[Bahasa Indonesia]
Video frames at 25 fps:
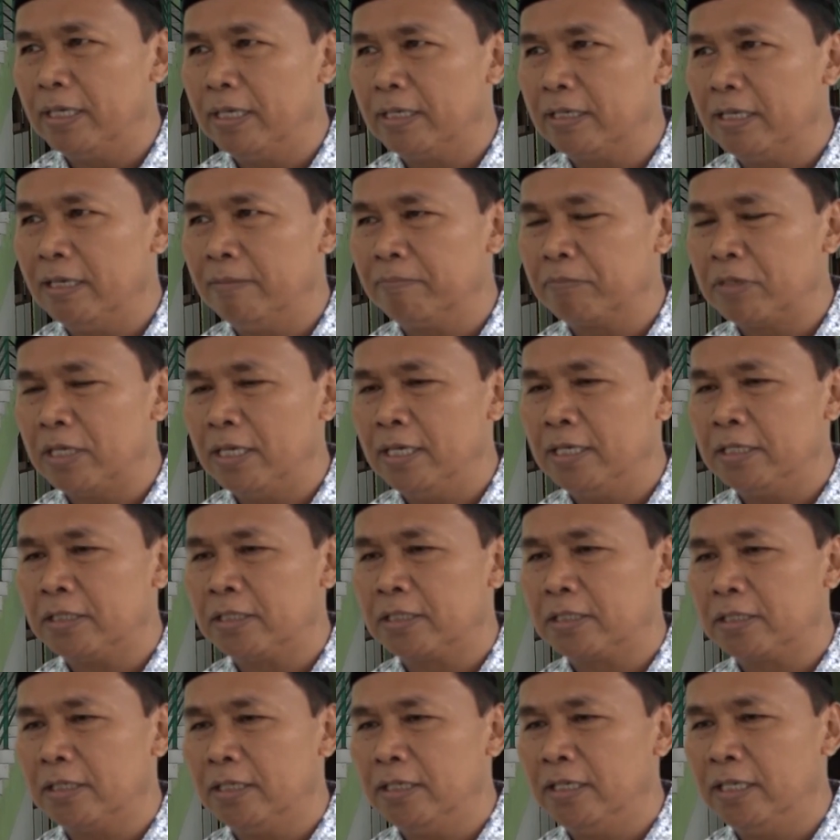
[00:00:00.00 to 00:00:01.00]
dan LPS
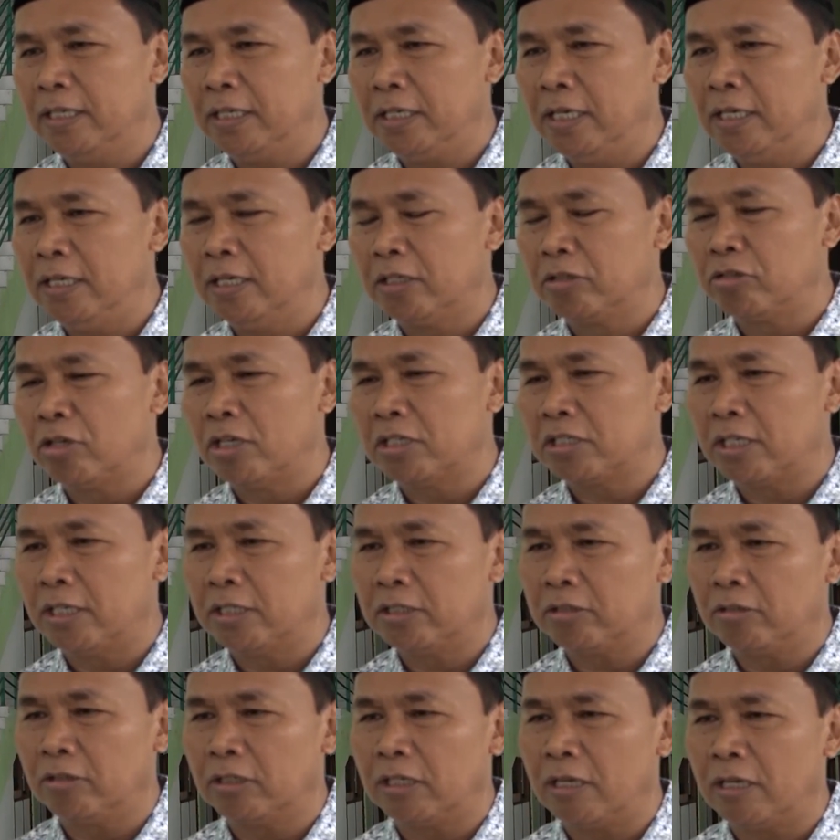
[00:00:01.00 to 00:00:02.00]
Media Sastra
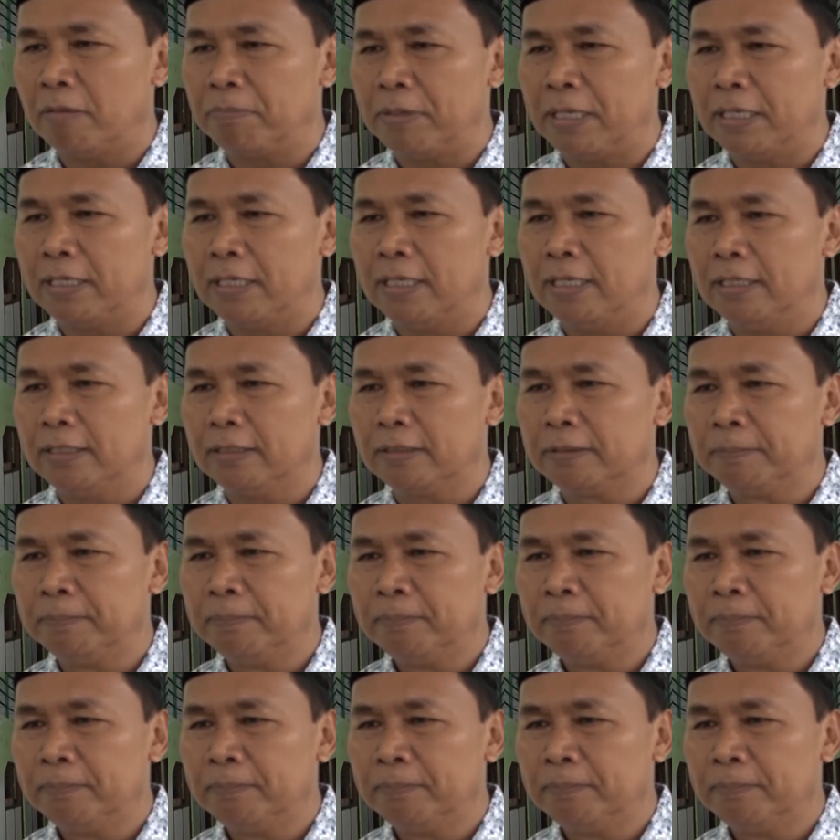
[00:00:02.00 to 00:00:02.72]
Kota Padang.